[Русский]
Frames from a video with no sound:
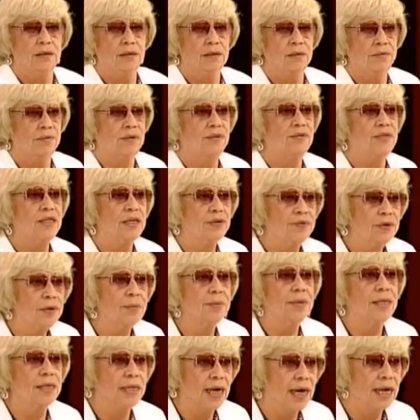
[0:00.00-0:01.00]
Во все
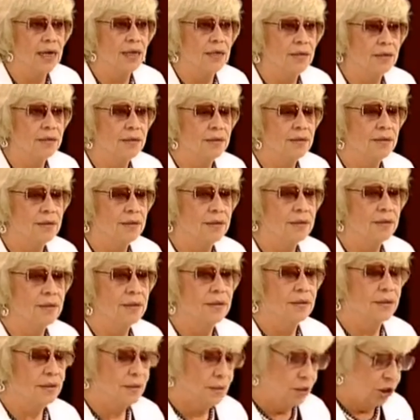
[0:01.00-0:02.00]
времена
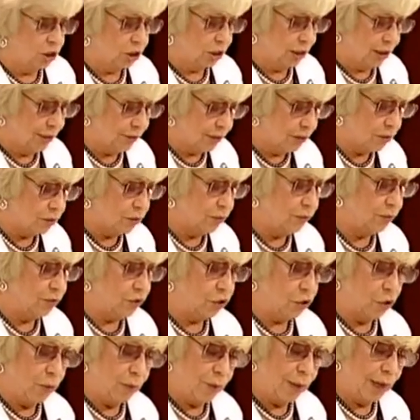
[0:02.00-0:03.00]
человеку
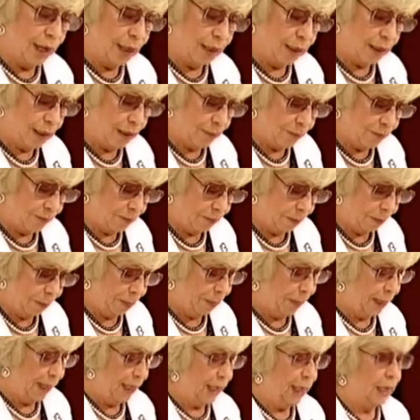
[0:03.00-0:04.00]
все мало.
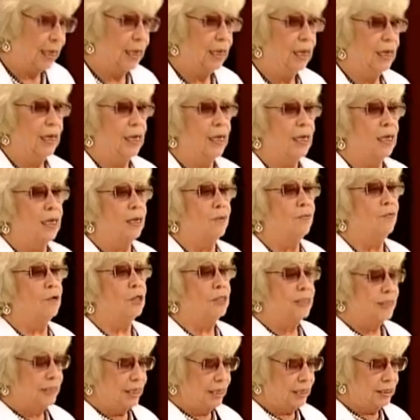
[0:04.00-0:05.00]
И вот
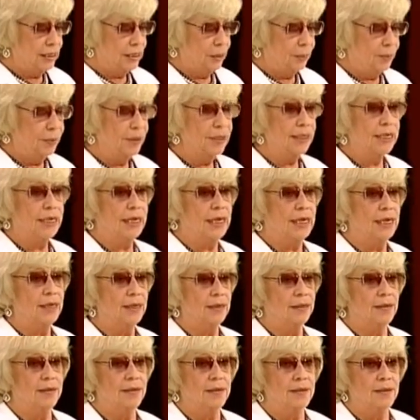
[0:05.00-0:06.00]
среди былых
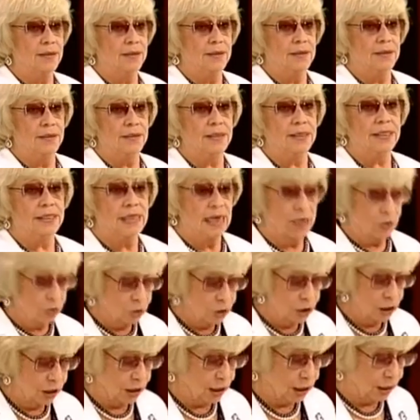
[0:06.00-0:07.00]

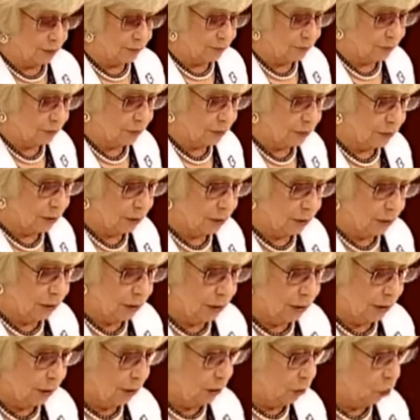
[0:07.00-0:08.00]
сторонников
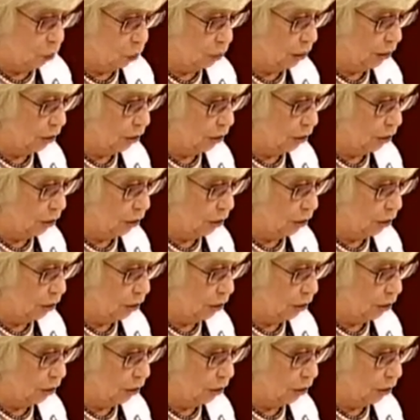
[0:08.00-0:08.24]
он